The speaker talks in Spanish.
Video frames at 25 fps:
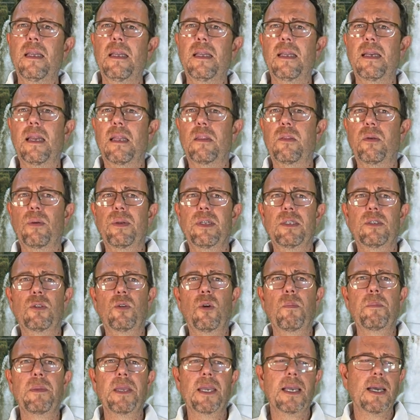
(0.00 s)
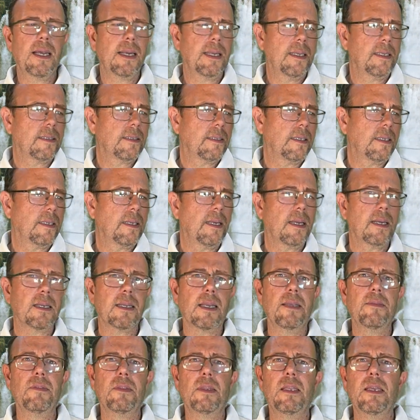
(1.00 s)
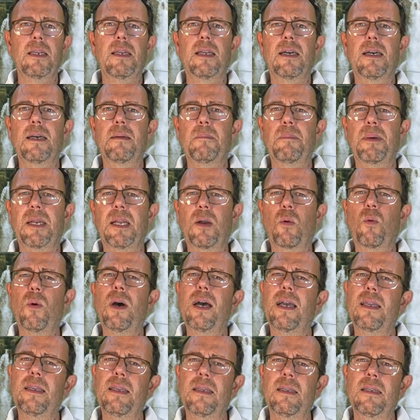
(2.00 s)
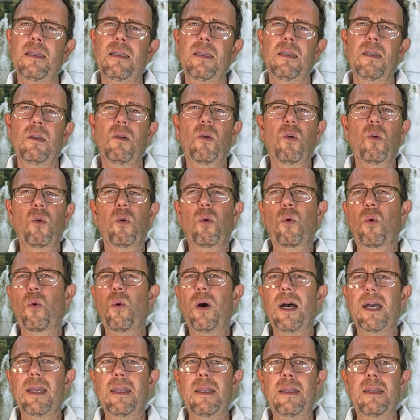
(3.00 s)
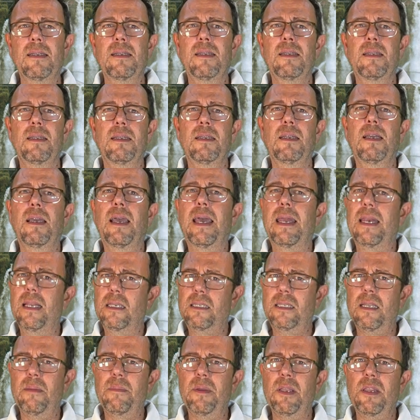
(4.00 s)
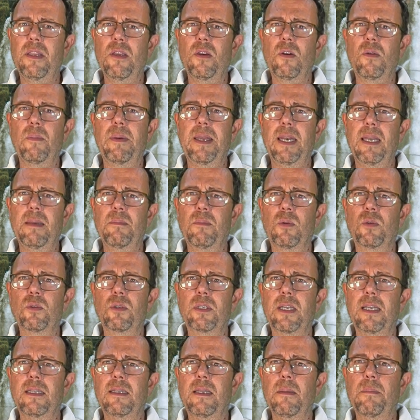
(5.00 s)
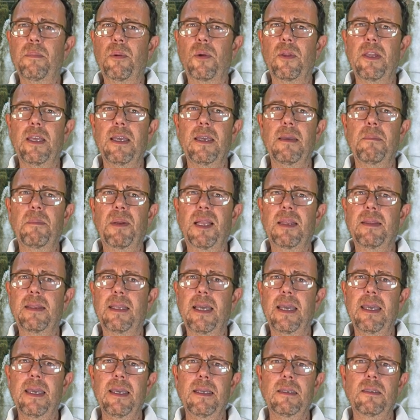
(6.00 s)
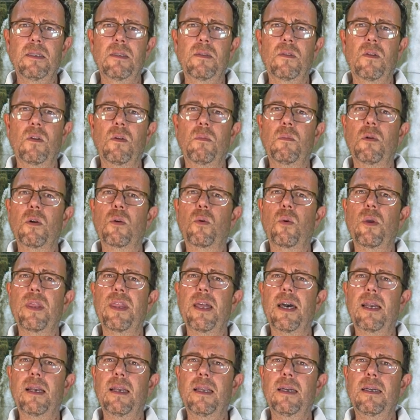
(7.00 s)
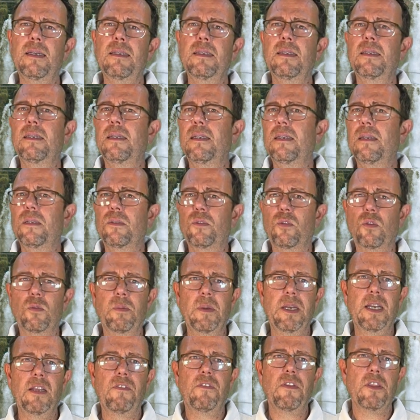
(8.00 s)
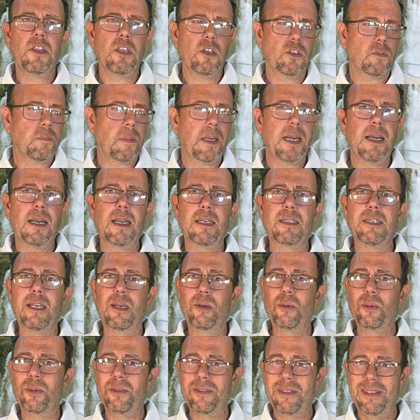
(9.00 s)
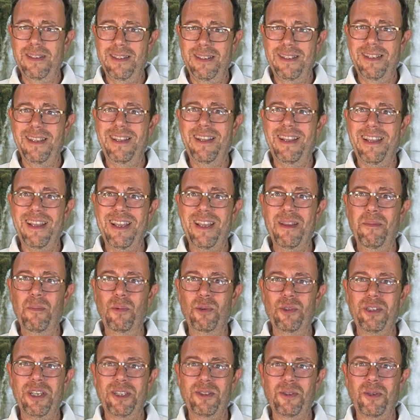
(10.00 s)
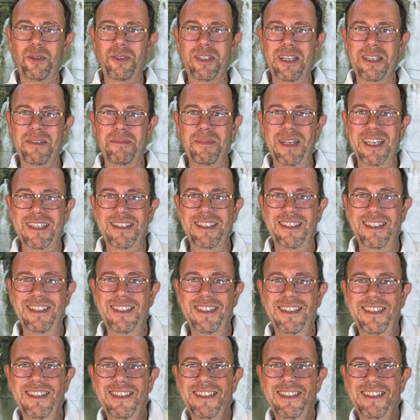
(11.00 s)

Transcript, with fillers: y las zonas tropicales de Argentina, Paraguay, Uruguay. En este vídeo veremos qué tipo de planta es, cómo cuidarla, sus beneficios para la salud y muchas cosas más.